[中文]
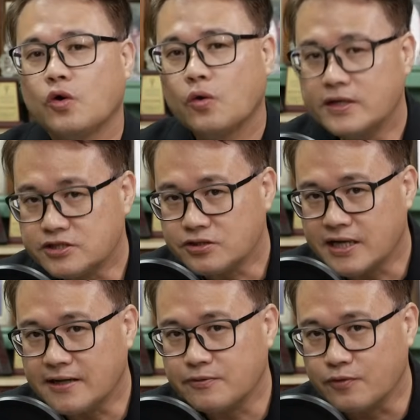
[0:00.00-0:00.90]
欢迎收
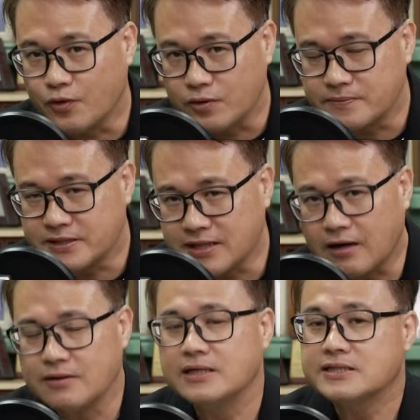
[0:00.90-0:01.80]
看我们的
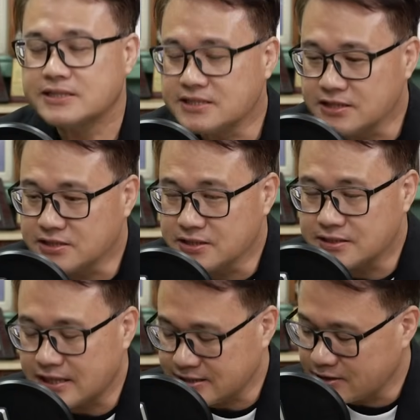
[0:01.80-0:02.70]
岛。这一阵子
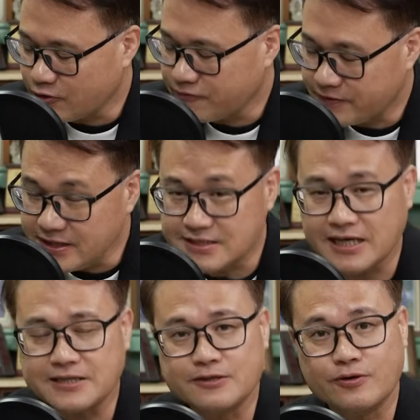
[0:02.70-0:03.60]
呢，大家都非
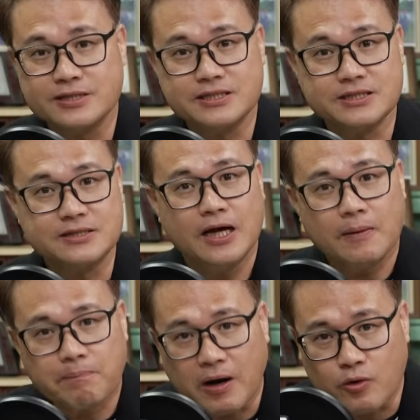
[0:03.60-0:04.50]
常的关心，
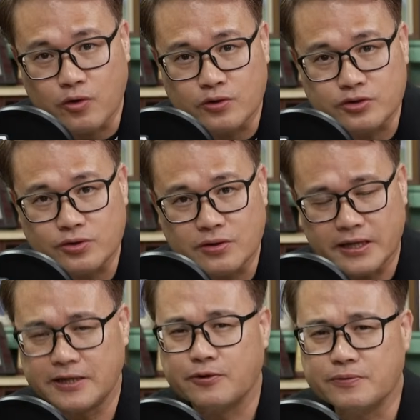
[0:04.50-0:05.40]
包括说，
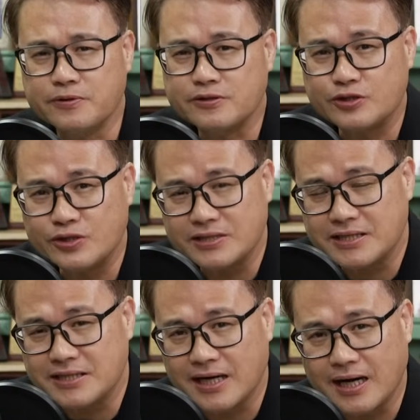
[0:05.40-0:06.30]
哎，会不会缺
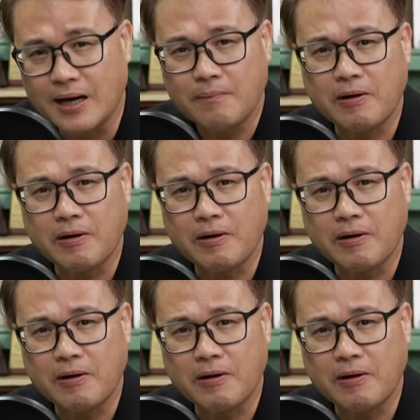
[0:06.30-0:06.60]
电呢？